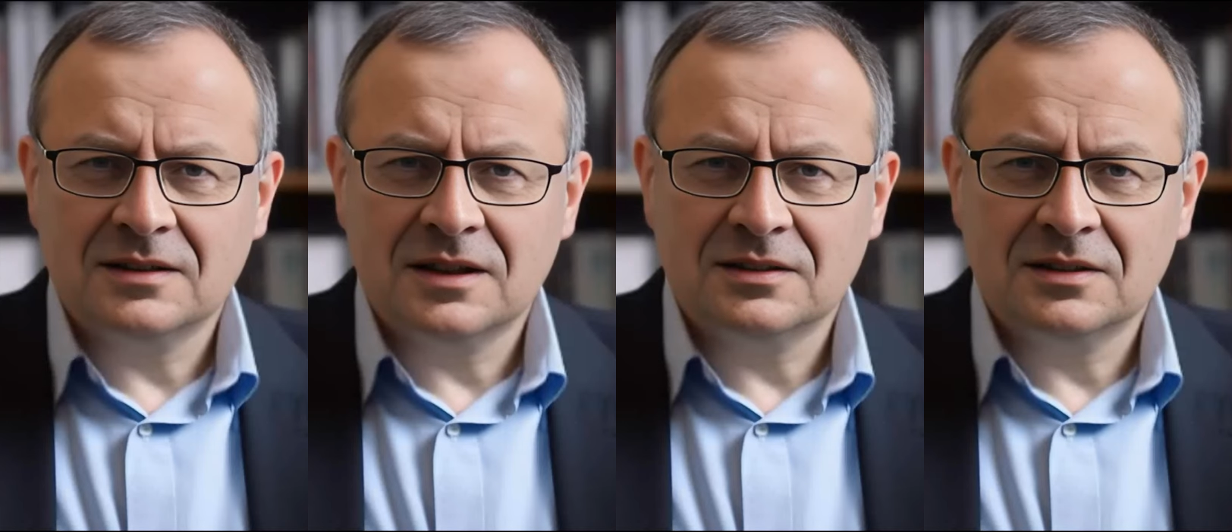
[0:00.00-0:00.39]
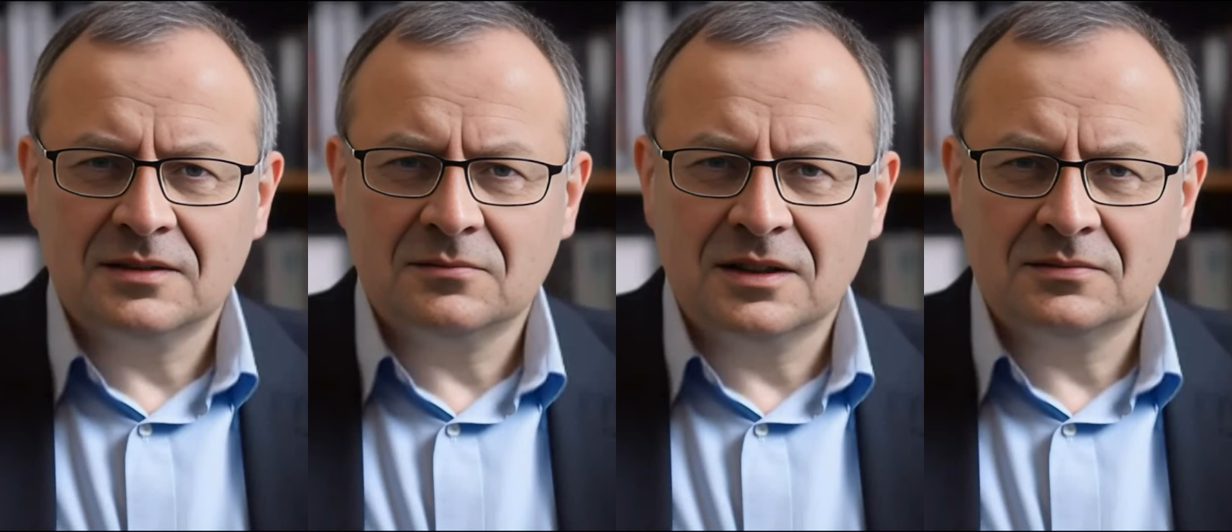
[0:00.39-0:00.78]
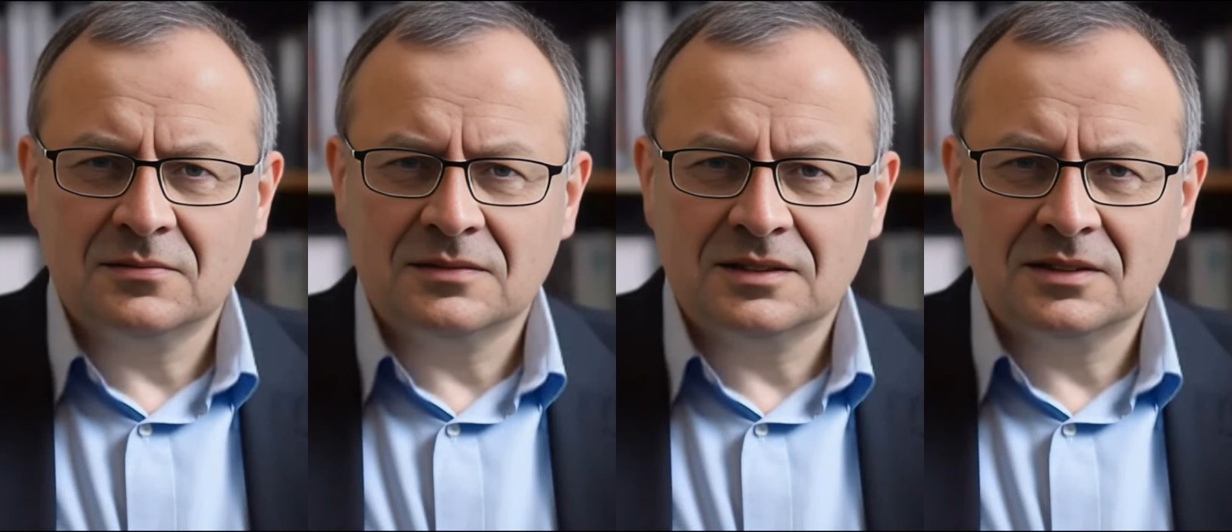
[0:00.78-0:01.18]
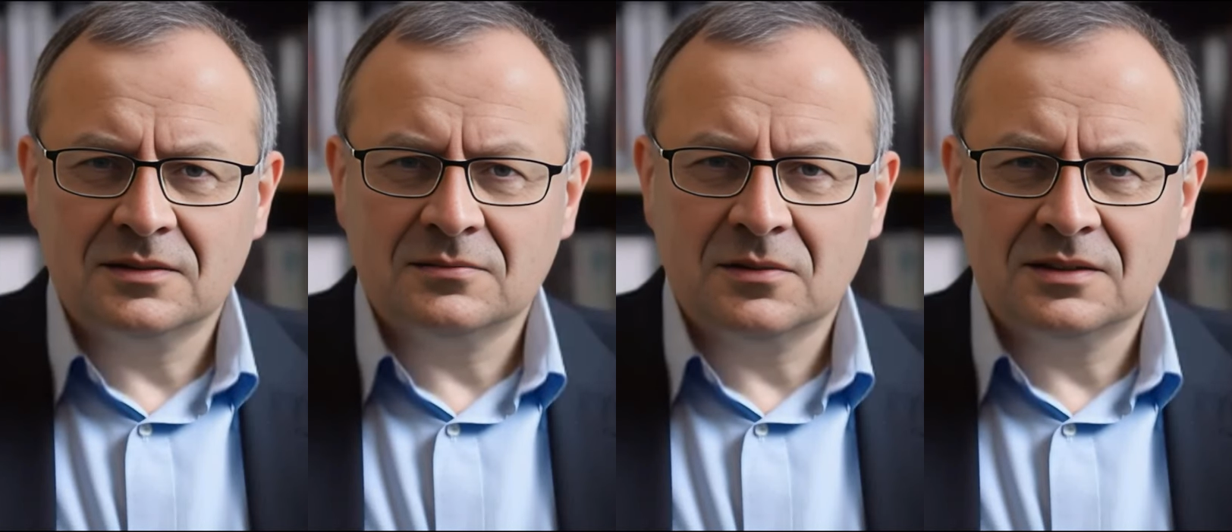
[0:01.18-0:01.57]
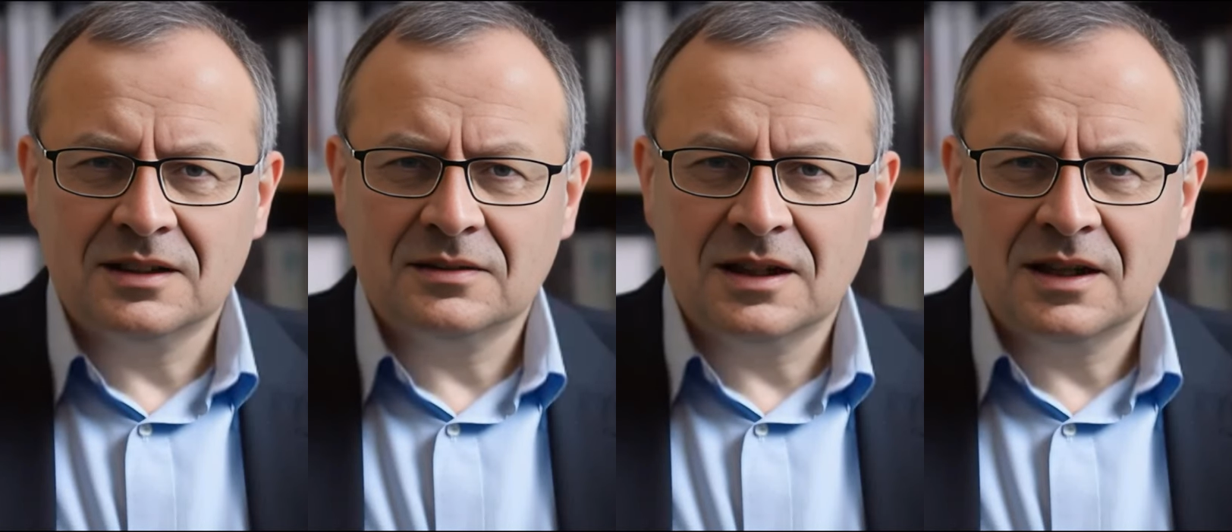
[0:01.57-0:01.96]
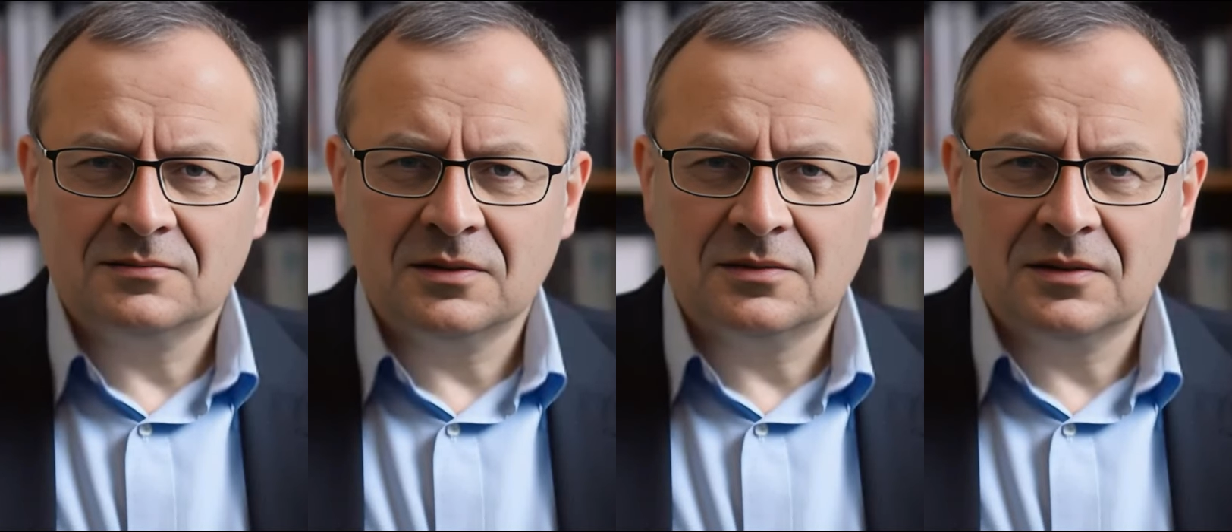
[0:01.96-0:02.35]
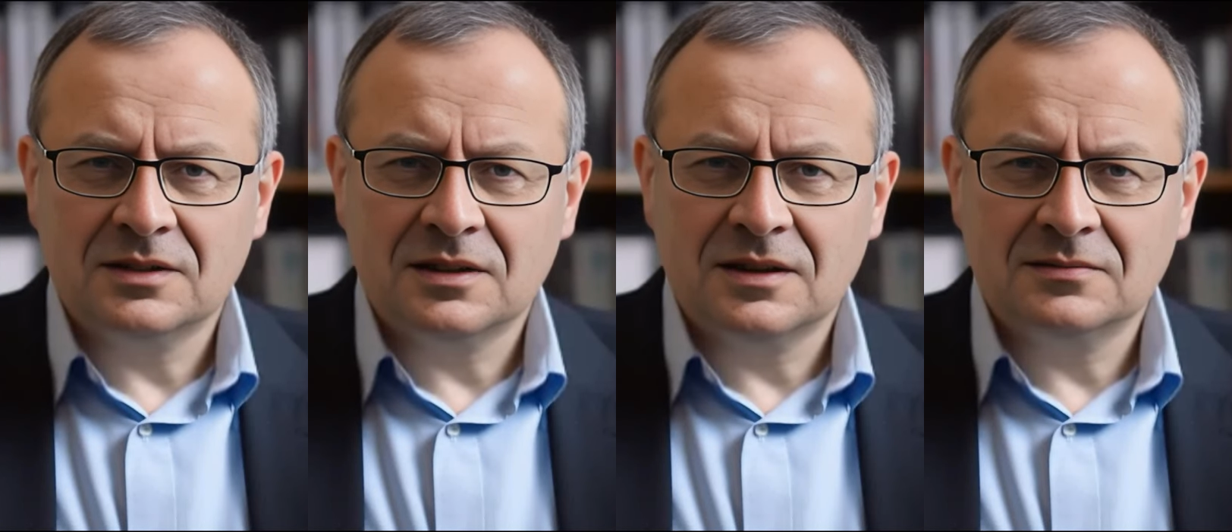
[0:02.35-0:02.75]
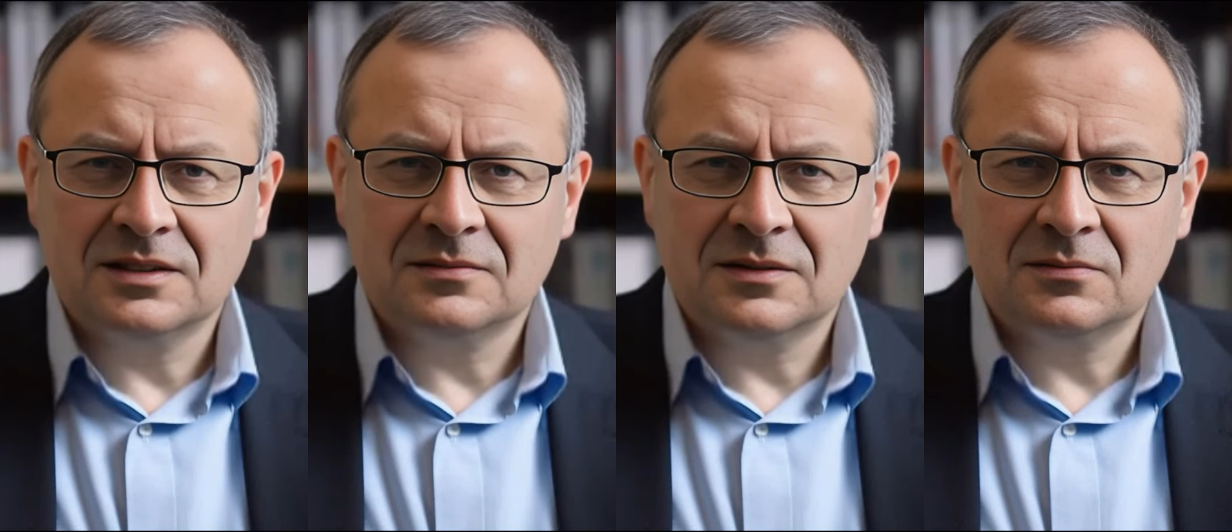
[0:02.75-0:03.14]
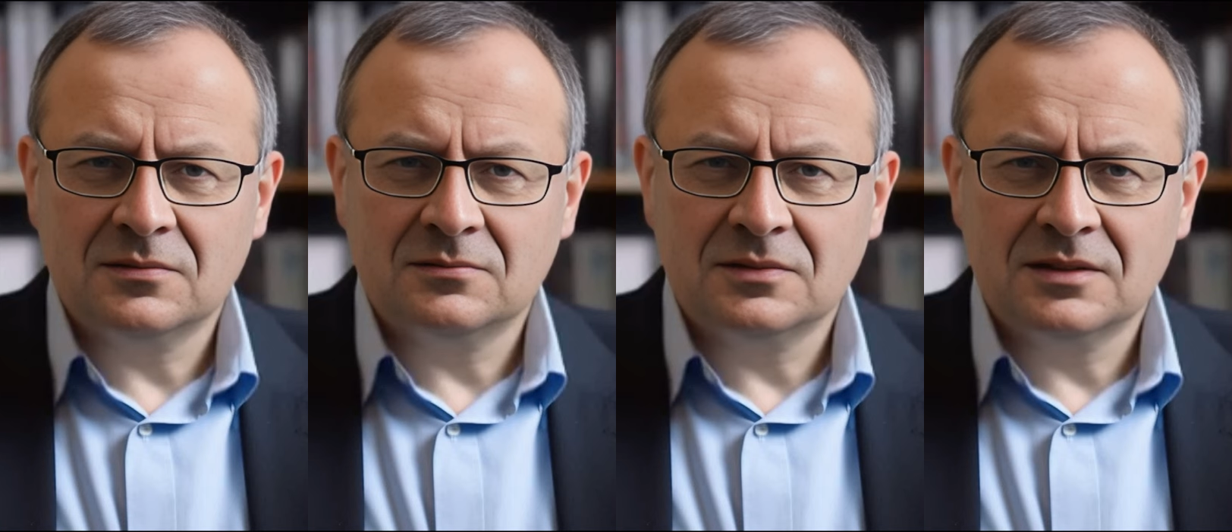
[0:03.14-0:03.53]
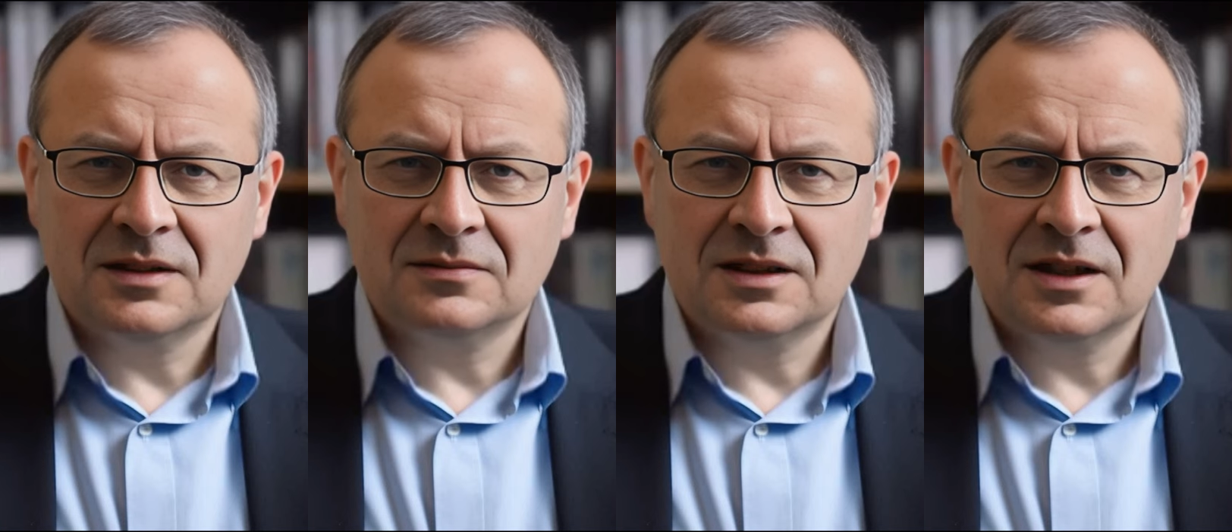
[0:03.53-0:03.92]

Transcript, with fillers: Jak sami Państwo widzicie, to właśnie Antoni Macierewicz nie tylko w pośredni,